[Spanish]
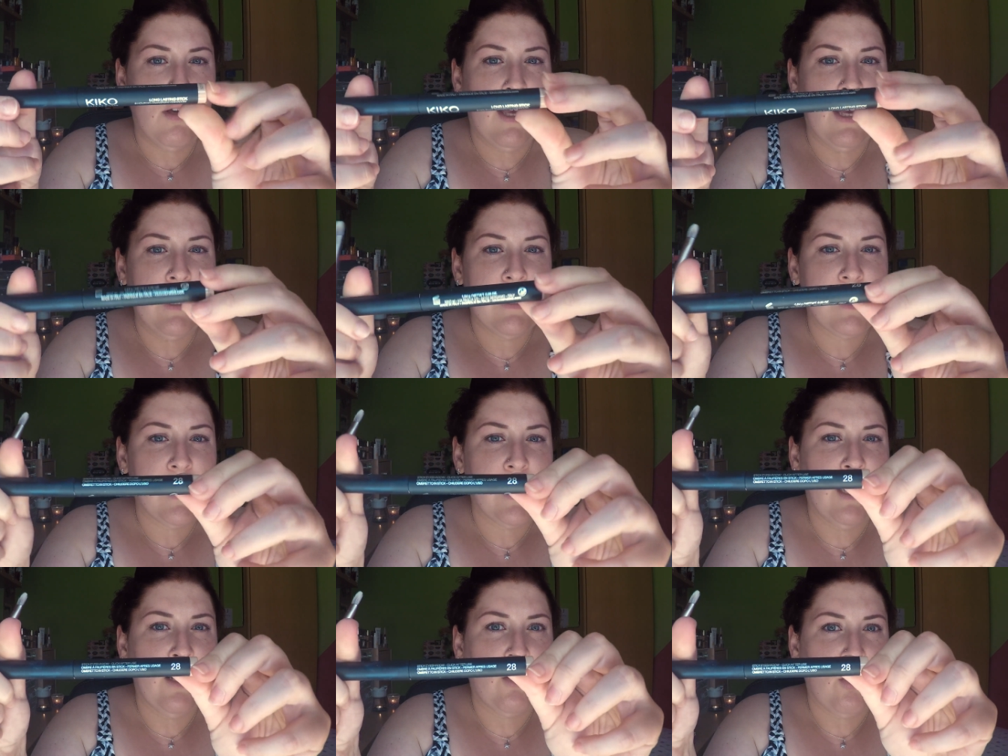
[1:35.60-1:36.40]
que es
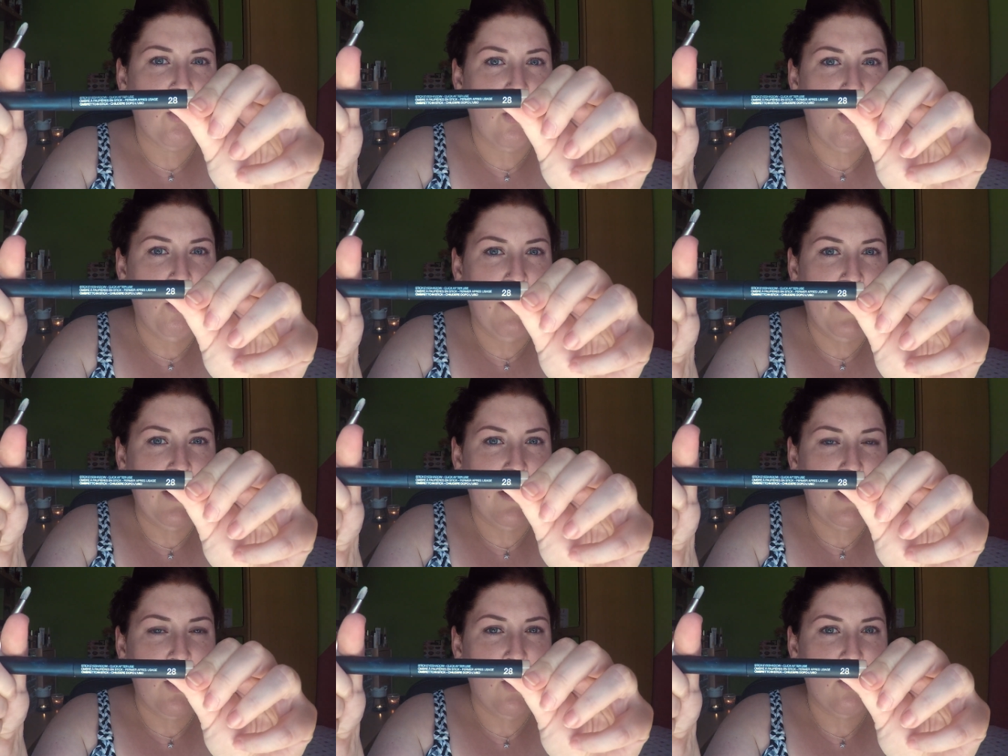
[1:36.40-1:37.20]
en el tono
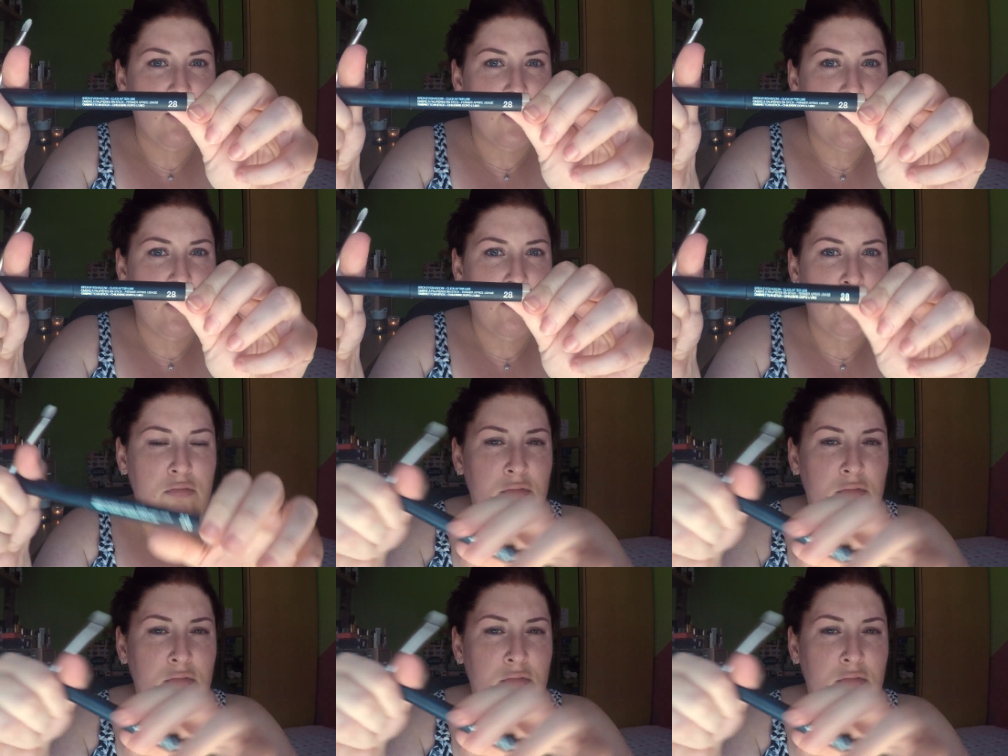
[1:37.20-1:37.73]
28,